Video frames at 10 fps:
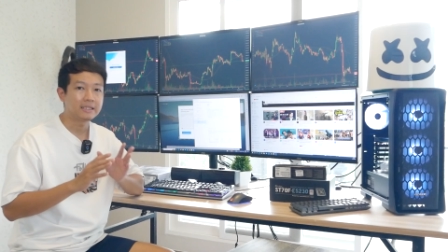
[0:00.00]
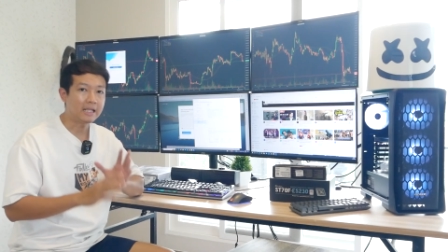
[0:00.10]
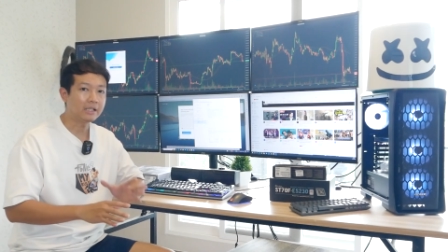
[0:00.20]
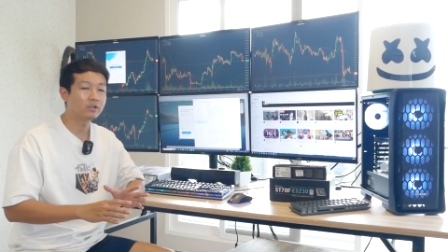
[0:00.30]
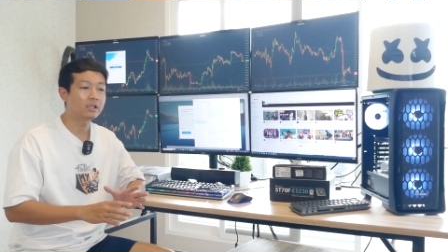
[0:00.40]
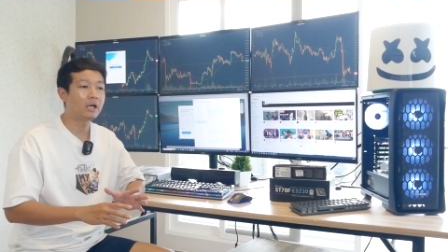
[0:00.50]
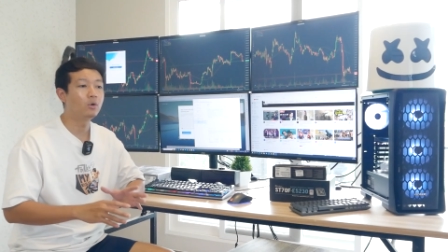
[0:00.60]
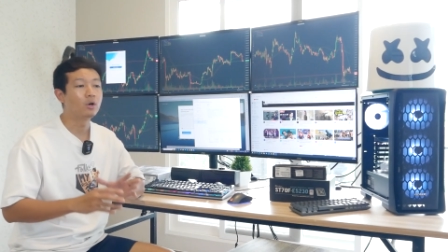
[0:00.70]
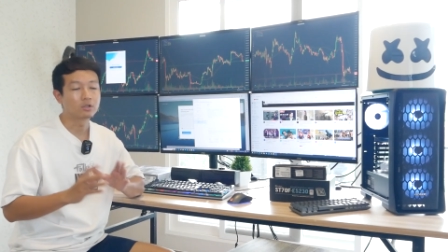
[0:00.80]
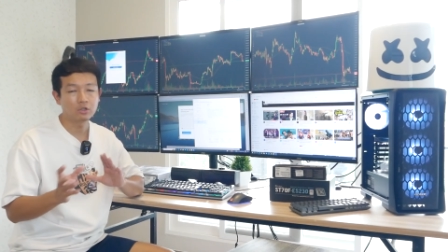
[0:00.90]
ร้านของเรา
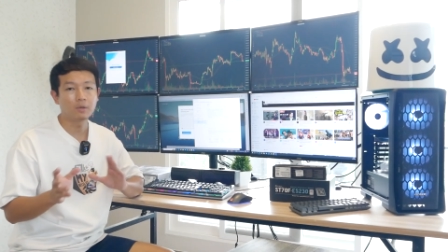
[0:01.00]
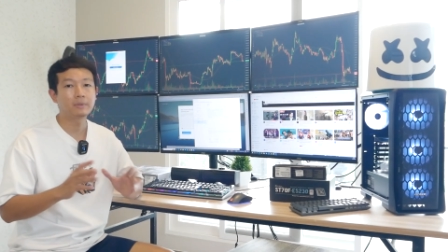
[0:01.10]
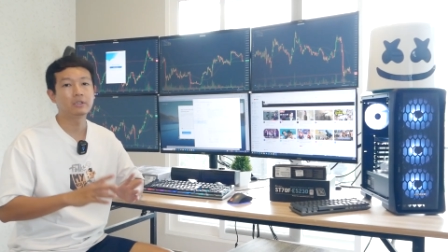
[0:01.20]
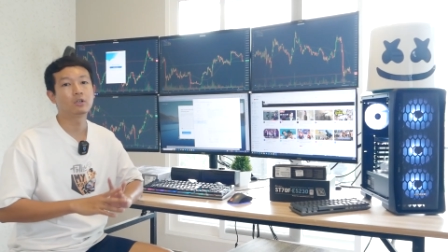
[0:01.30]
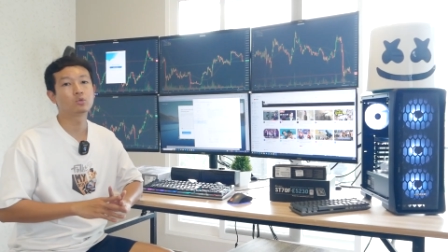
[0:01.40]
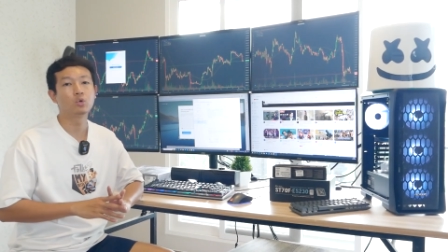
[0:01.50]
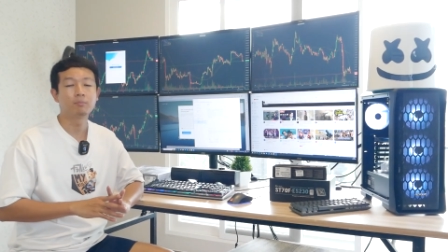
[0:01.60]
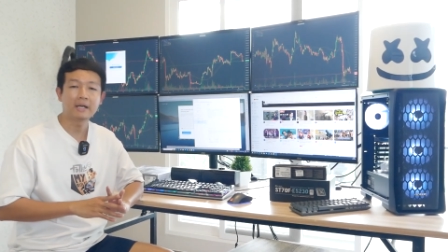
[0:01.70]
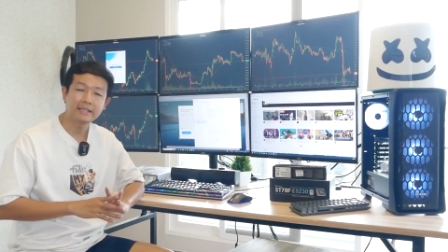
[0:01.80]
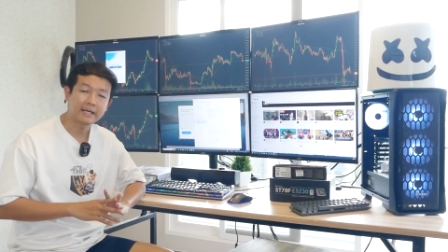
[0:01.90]
ลองผิดลองถูก
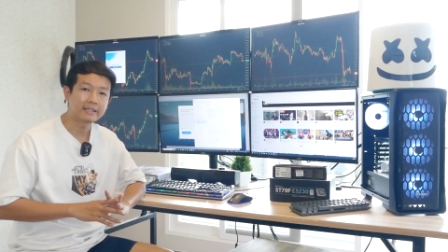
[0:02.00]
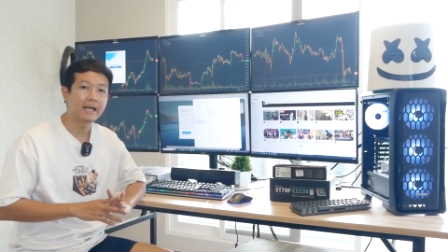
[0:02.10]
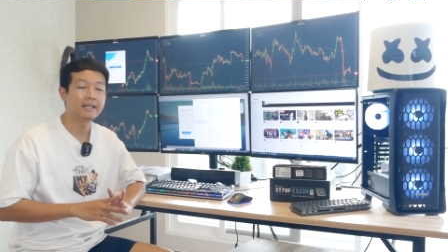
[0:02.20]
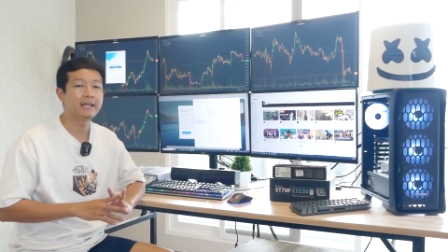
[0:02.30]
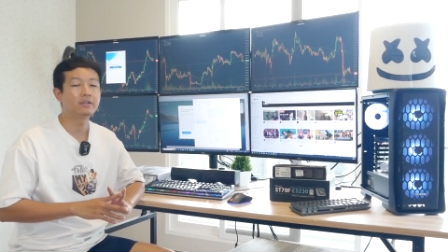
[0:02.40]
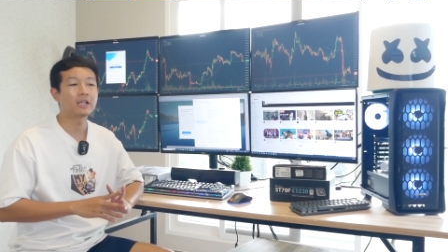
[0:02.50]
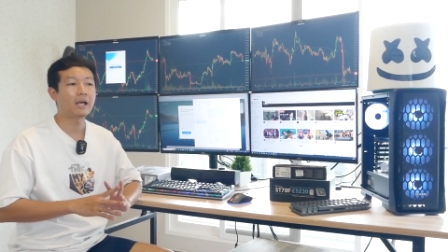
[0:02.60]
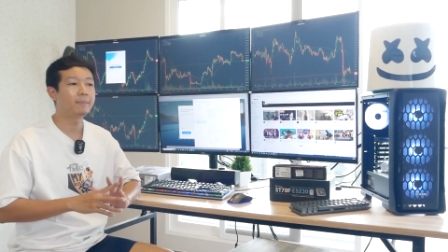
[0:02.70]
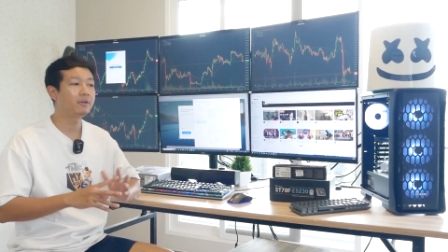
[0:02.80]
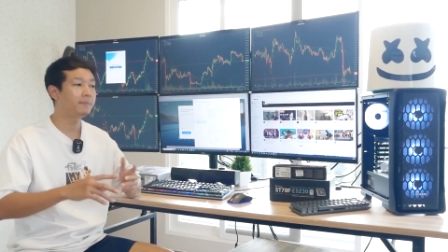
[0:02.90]
มาหลากหลายแล้วนะ
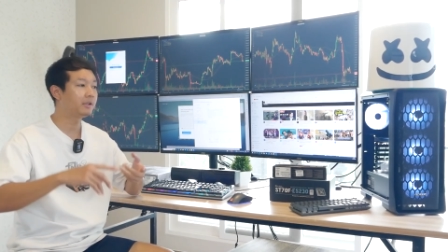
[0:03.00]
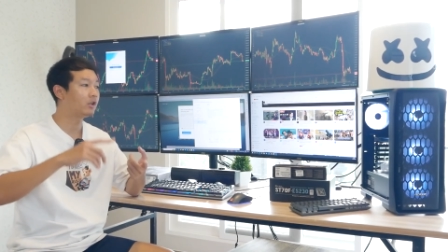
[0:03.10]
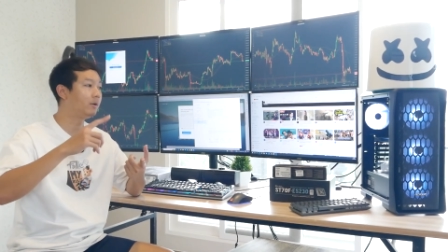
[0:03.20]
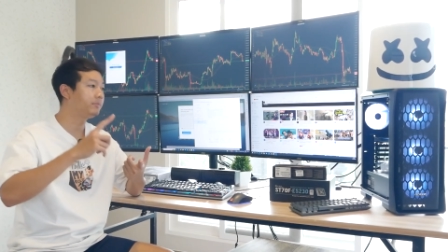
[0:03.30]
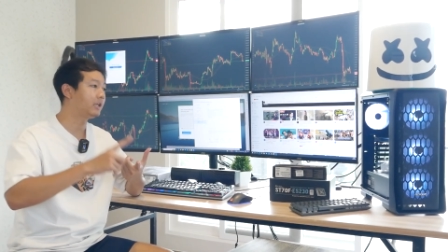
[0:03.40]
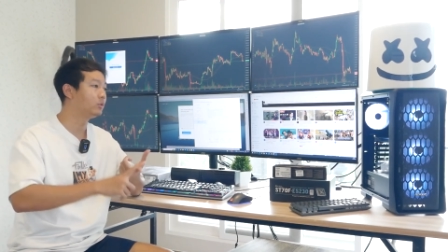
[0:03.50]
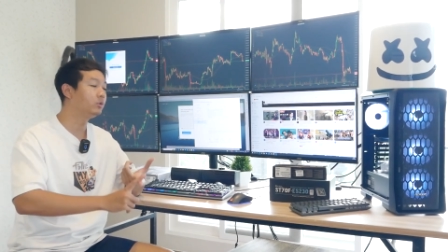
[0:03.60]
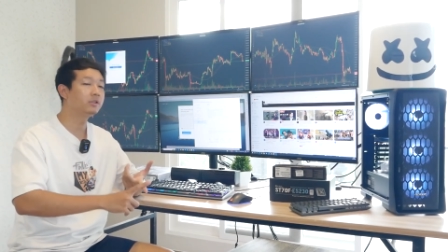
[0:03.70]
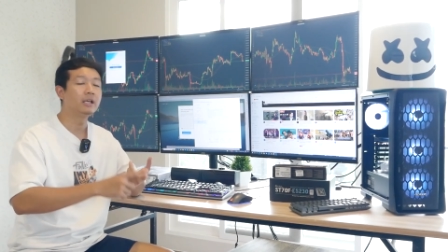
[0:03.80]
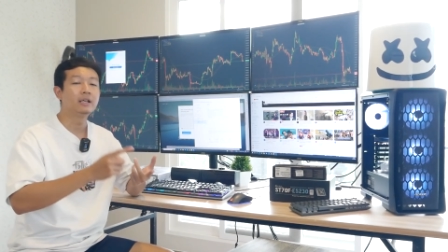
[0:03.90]
ครับไม่ว่าจะเป็นคอมเทรดหุ้น